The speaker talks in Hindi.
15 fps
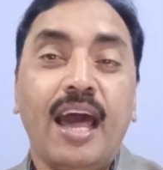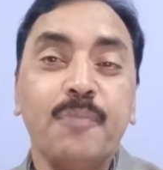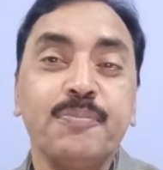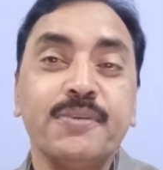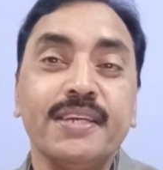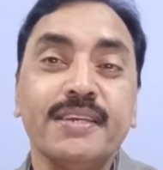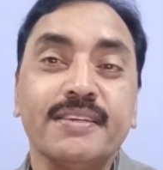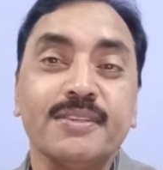
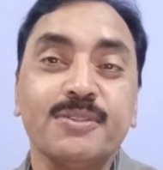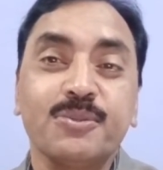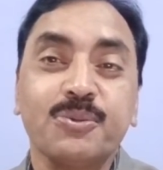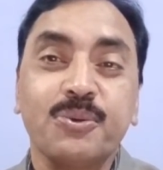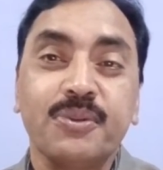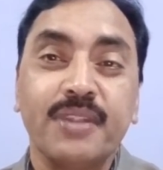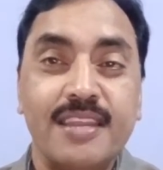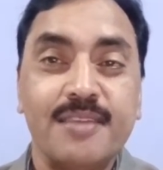आपने ग्रंथ
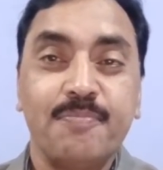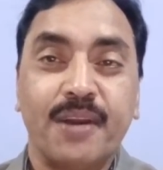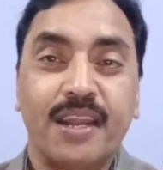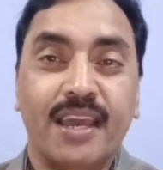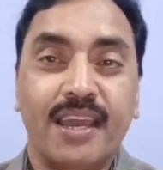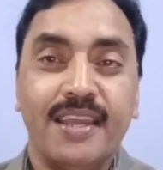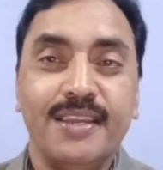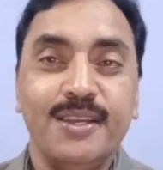को नहीं
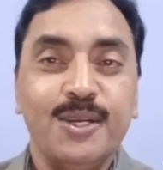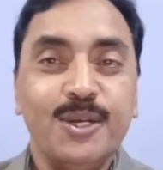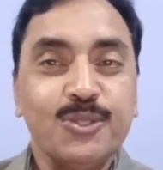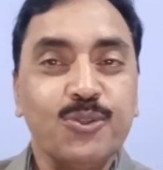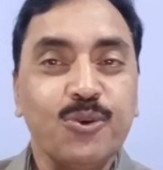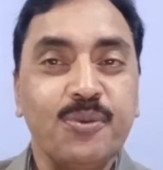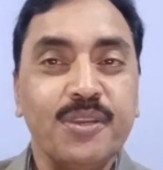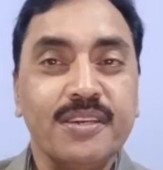पढ़ा है
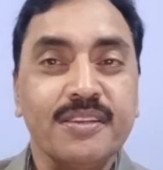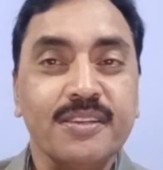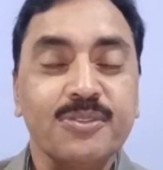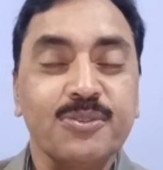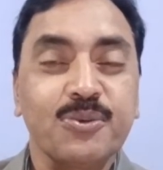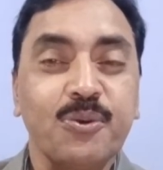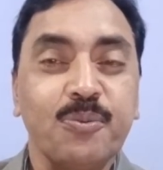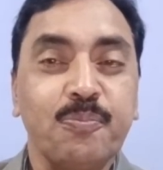तो भी
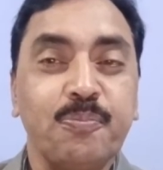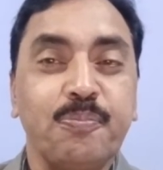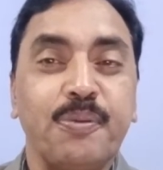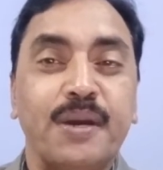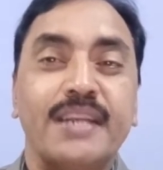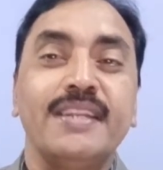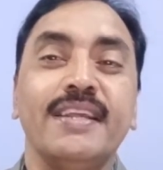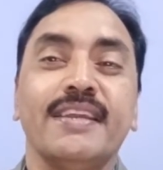ग्रंथ को
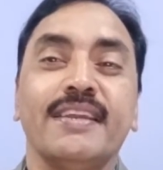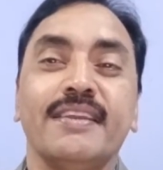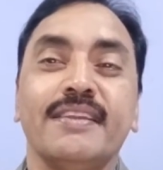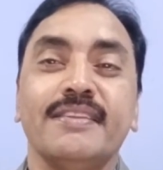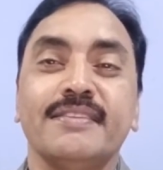पढ़ने